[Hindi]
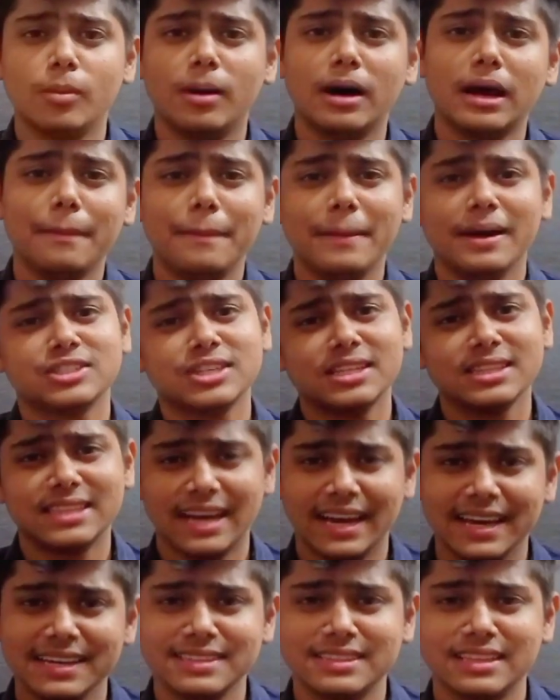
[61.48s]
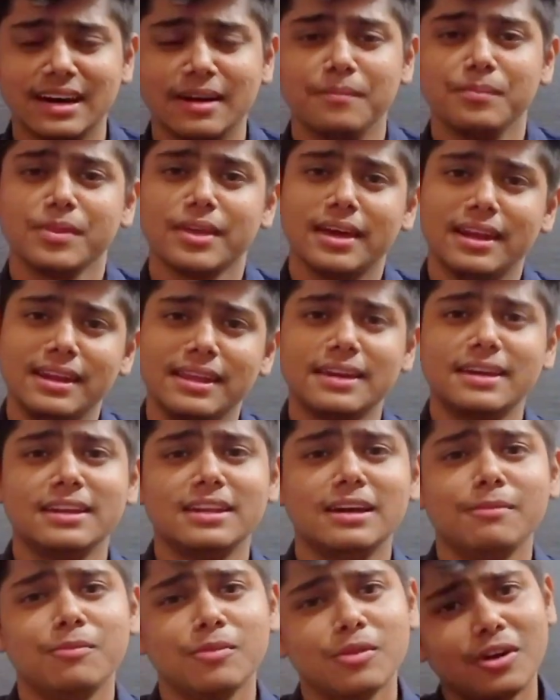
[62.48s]
तो हमारा पैशन था ही था
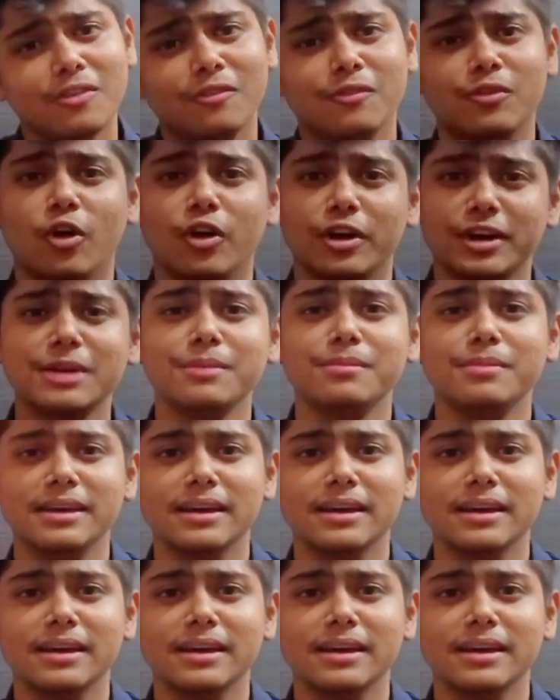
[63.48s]
लेकिन अब ब्लॉगिंग